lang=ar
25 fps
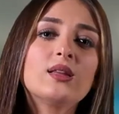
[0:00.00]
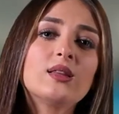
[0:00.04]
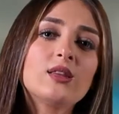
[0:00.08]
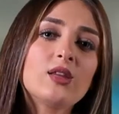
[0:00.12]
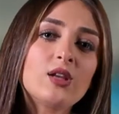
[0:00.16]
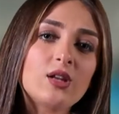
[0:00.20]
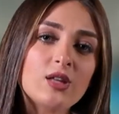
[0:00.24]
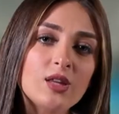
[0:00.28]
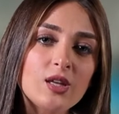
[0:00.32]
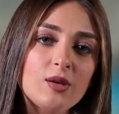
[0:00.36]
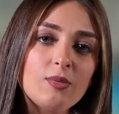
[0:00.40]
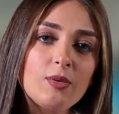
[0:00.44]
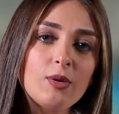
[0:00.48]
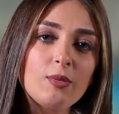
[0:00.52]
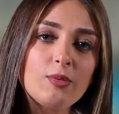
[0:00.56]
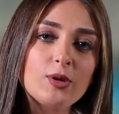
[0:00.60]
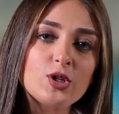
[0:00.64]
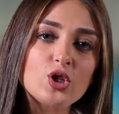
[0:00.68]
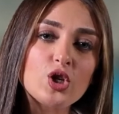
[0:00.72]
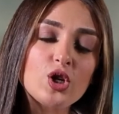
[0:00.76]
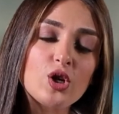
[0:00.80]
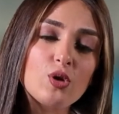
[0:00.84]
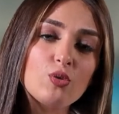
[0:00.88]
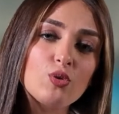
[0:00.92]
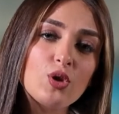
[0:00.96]
ترطيب
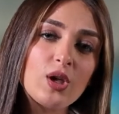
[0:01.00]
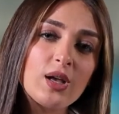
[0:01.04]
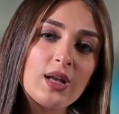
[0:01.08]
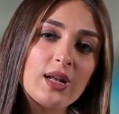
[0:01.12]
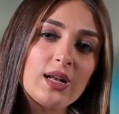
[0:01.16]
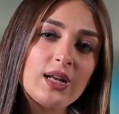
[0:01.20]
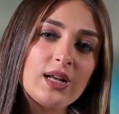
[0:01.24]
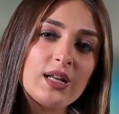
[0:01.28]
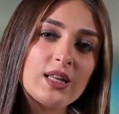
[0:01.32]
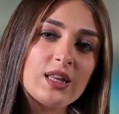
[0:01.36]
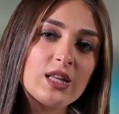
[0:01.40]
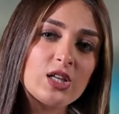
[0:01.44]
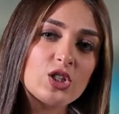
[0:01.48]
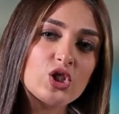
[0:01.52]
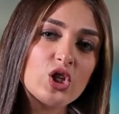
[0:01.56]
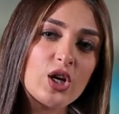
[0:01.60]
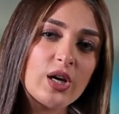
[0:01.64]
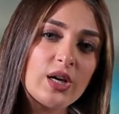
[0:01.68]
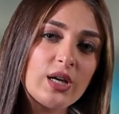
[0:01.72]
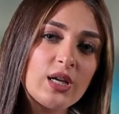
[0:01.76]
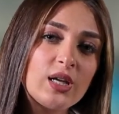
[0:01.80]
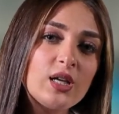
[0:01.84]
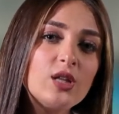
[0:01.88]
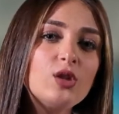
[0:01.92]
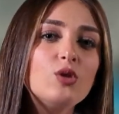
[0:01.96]
البشرة وتقليل
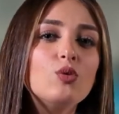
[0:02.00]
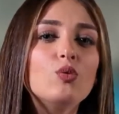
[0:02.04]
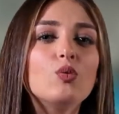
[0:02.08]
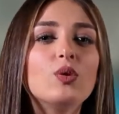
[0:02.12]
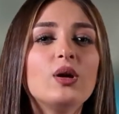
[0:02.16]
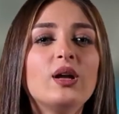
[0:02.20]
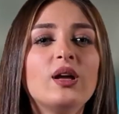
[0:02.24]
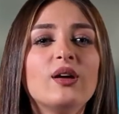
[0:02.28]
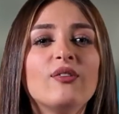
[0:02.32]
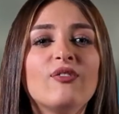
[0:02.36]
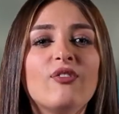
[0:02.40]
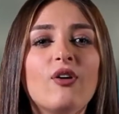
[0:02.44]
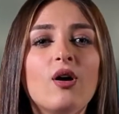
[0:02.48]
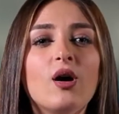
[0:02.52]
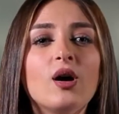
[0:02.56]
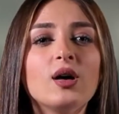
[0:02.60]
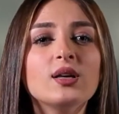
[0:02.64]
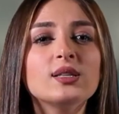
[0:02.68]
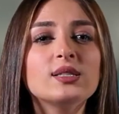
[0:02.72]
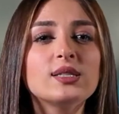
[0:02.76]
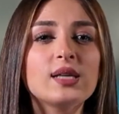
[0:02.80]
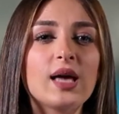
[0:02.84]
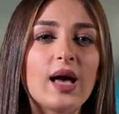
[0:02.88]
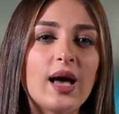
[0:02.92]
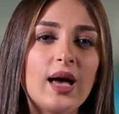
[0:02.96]
التجاعيد
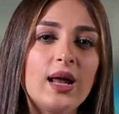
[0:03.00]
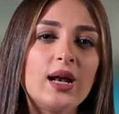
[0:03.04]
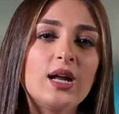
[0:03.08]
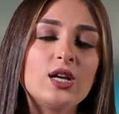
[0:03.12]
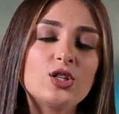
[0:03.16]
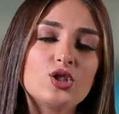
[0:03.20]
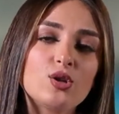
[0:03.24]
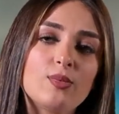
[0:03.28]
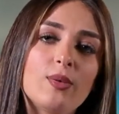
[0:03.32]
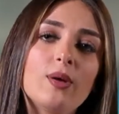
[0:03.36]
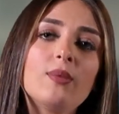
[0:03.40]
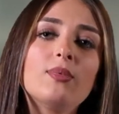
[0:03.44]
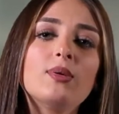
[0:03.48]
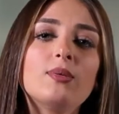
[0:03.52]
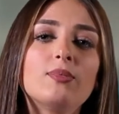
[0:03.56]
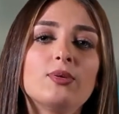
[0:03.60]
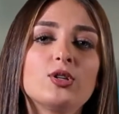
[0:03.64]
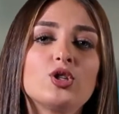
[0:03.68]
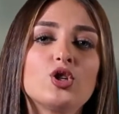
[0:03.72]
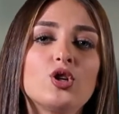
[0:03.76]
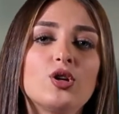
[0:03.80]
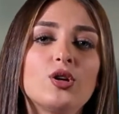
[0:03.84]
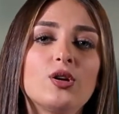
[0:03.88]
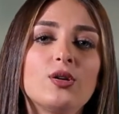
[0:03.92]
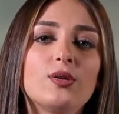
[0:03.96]
والحفاظ على شباب
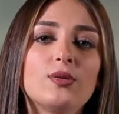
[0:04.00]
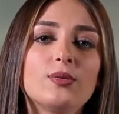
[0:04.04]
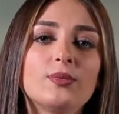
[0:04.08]
البشرة